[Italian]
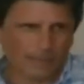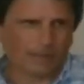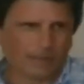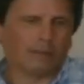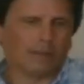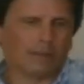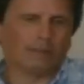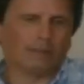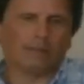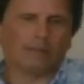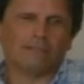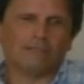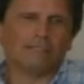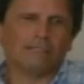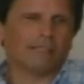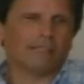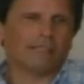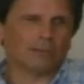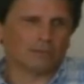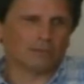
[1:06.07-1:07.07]
Se si
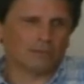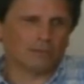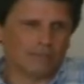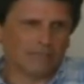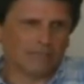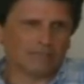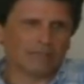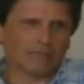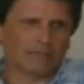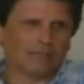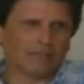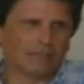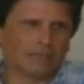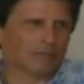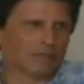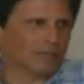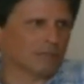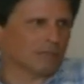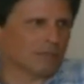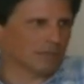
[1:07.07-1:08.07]
toglie la
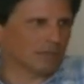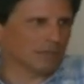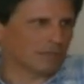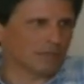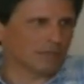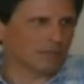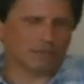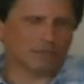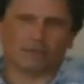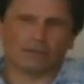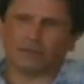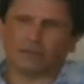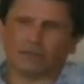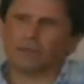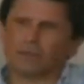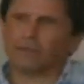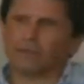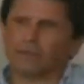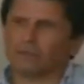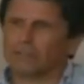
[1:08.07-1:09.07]
possibilità di trattare
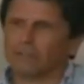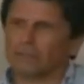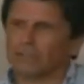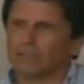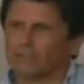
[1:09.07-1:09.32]
l'emergenza a